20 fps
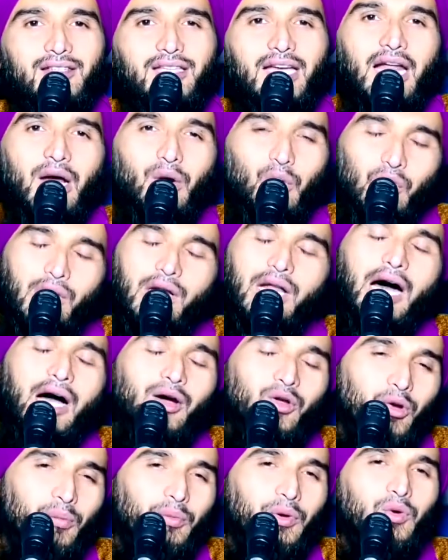यारा उन
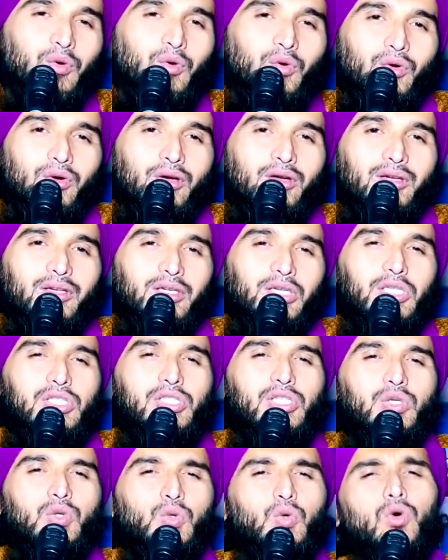लाख रुपये को
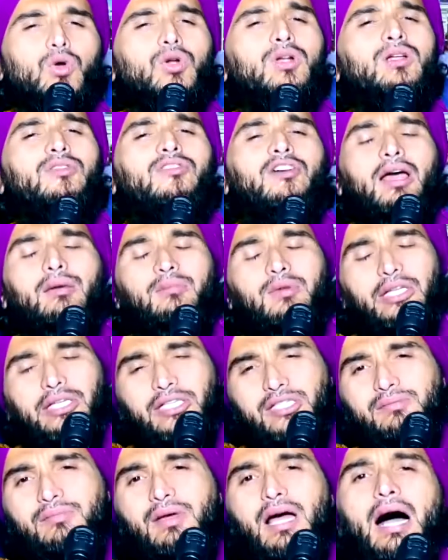किसी उन
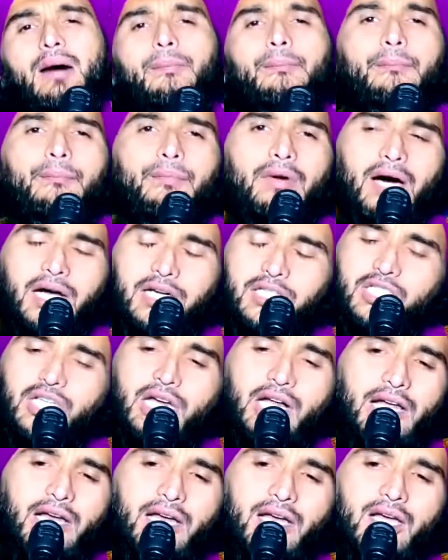फैमिलीज़ में आप खर्च
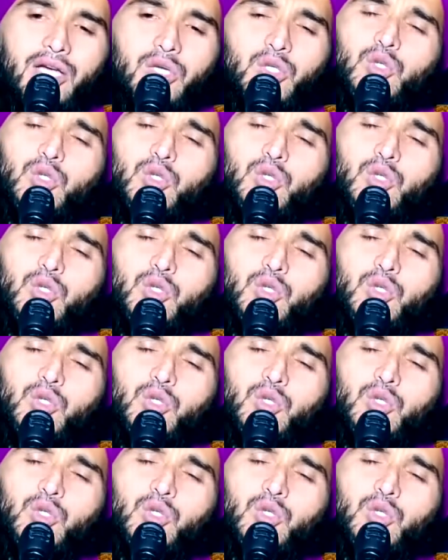करें